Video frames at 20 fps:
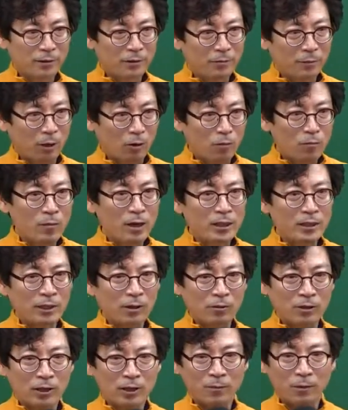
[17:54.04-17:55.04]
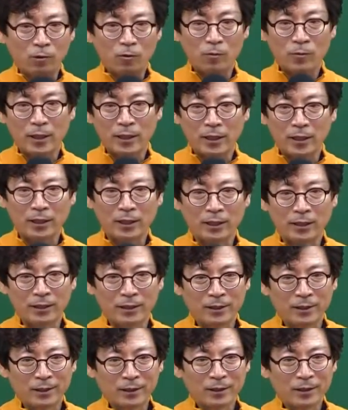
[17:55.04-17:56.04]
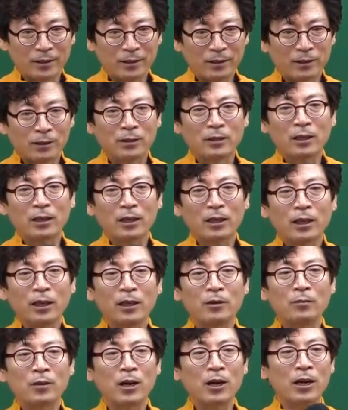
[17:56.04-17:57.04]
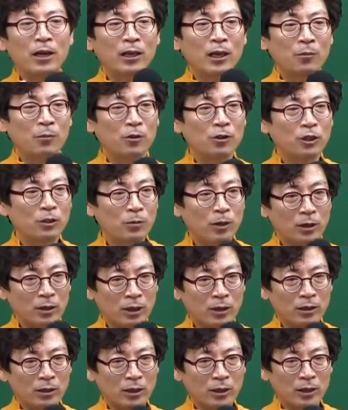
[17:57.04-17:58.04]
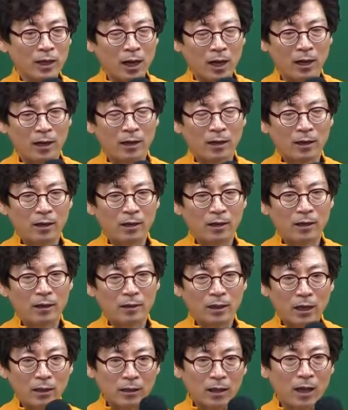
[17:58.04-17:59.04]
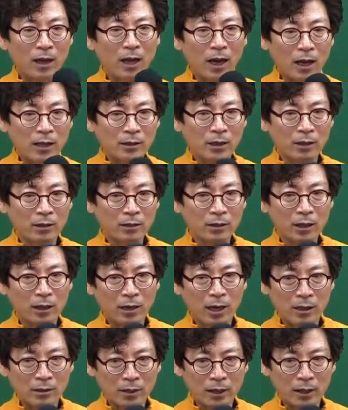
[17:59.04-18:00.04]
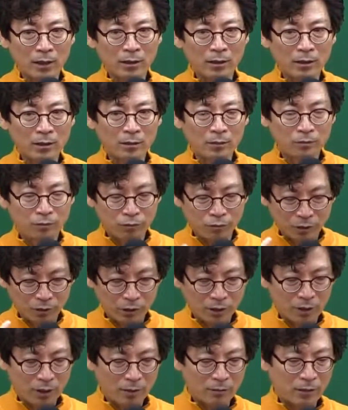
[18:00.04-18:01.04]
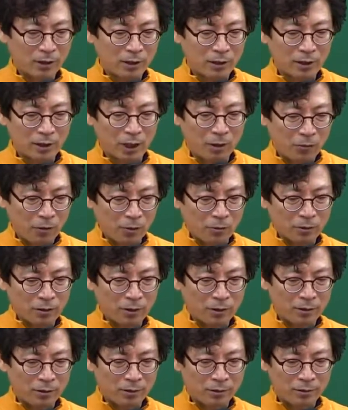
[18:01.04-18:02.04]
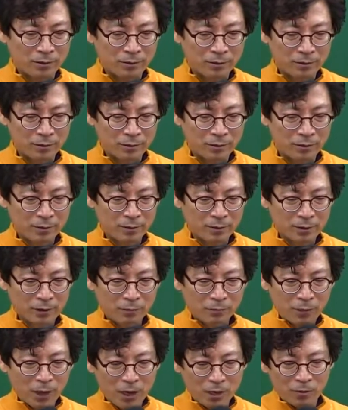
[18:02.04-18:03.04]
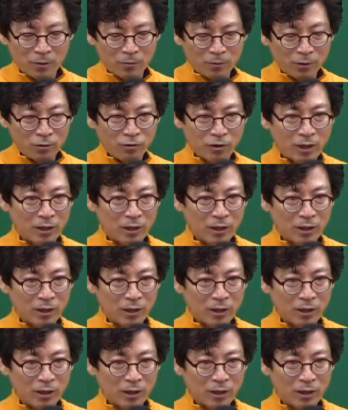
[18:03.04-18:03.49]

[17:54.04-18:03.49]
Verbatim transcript: 100원만이 나오잖아. 100원만이. 등기 명의인의 표시 변경등기가 될 때 항상 어떻게 하라? 항상 부기등기합니다. 예외 없어. 8번 뭔 줄